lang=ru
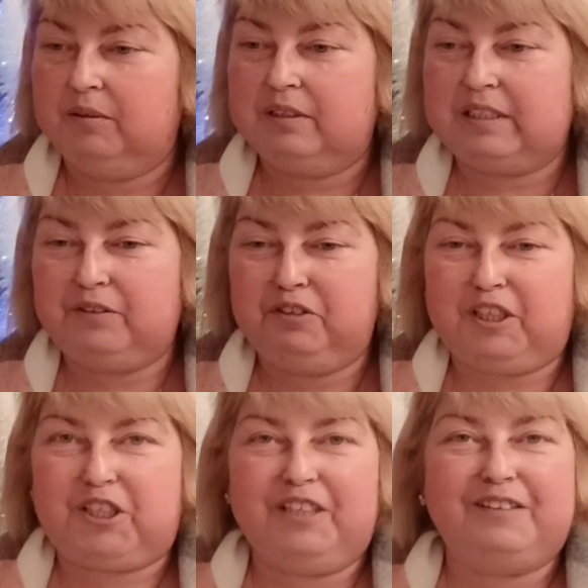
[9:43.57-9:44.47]

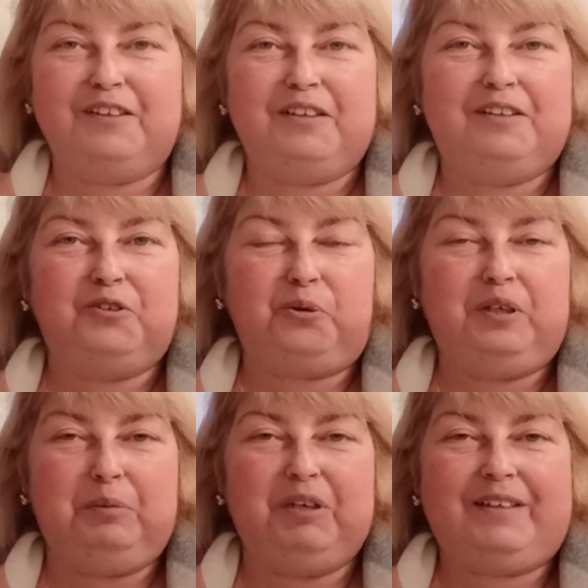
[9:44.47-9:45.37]
Совершенно
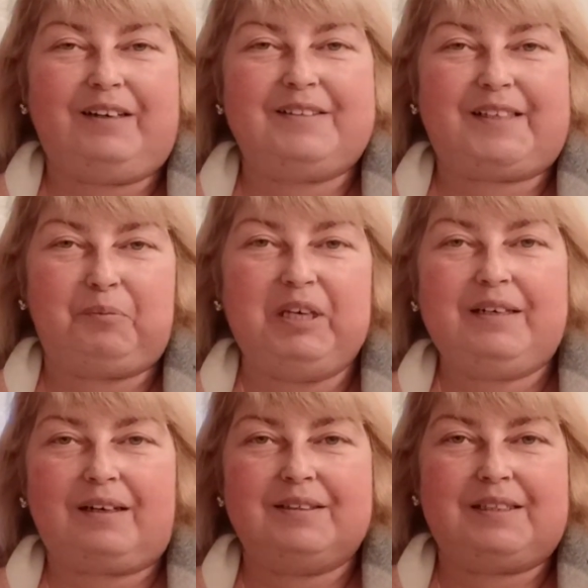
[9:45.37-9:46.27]
другими красками
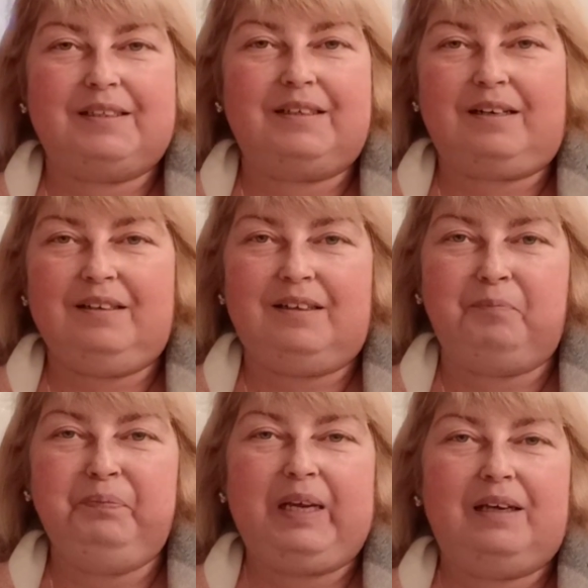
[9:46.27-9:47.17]
икра заиграла.